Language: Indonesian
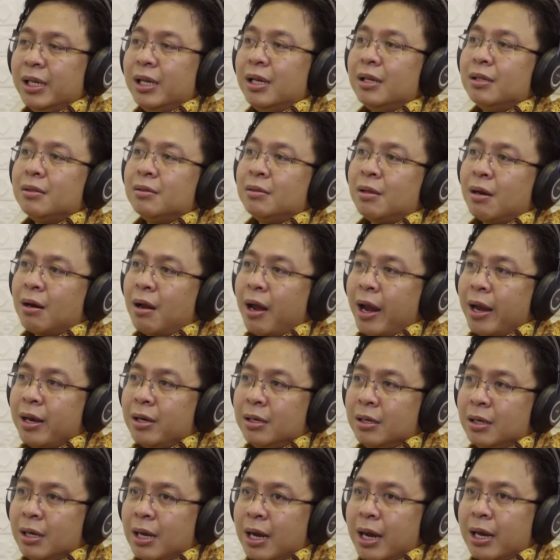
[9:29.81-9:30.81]
ya
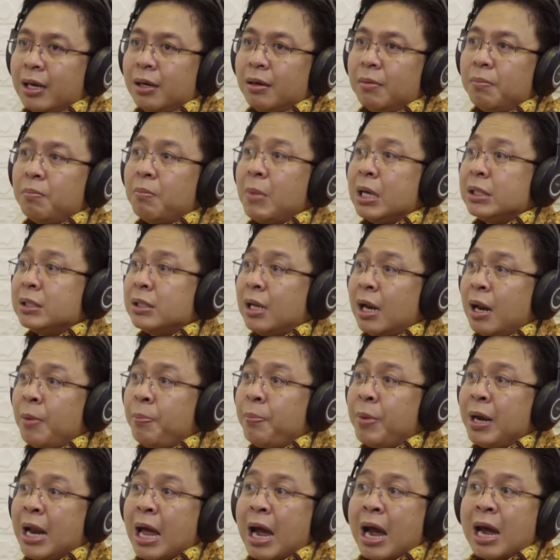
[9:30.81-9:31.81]
terkait dengan masalah
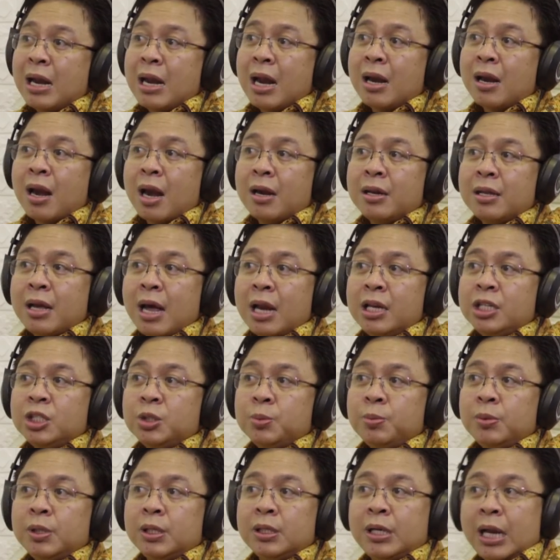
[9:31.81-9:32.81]
penanganan
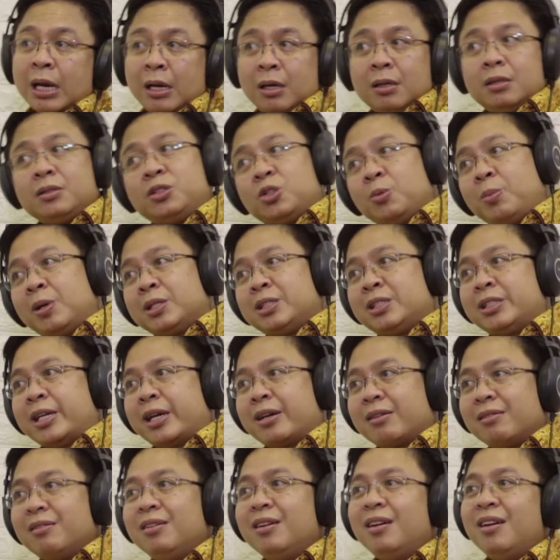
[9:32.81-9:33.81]
radikalisme dan coba
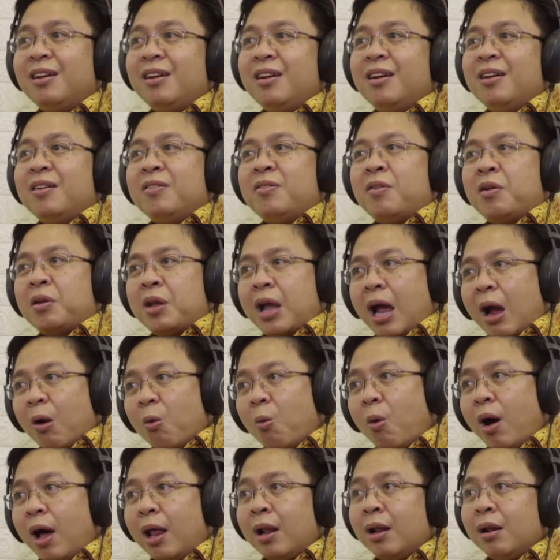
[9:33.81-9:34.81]
cek dari
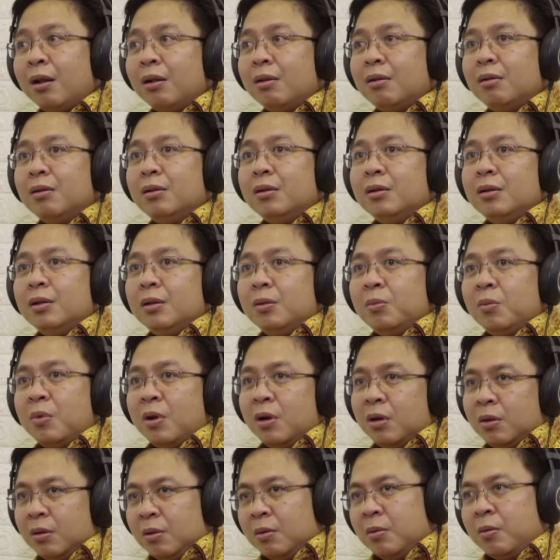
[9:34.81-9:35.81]
awal
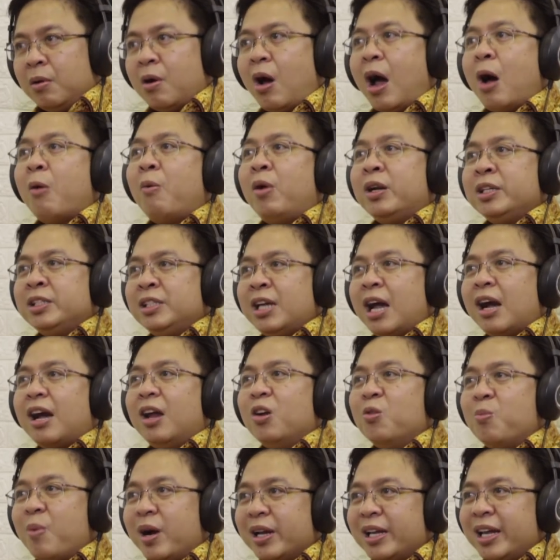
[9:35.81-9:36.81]
awalnya sih
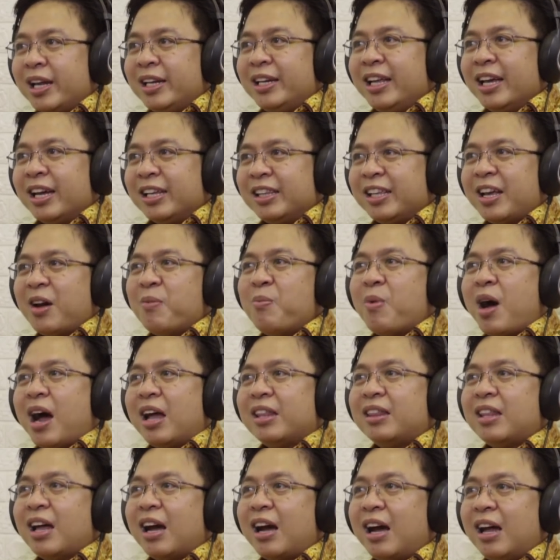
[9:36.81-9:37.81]
agak lumayan ya ketika
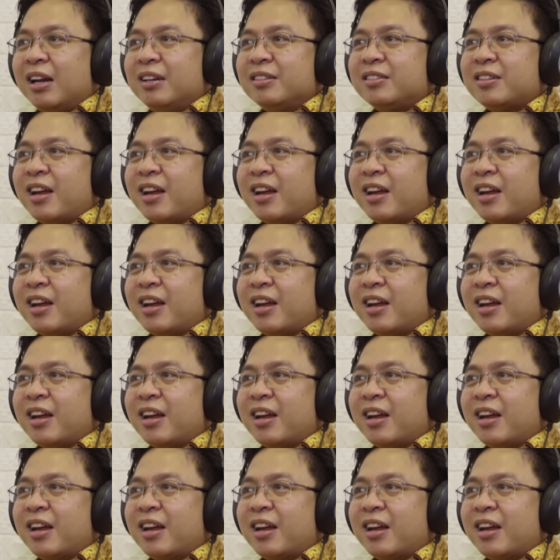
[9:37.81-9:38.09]
mengatakan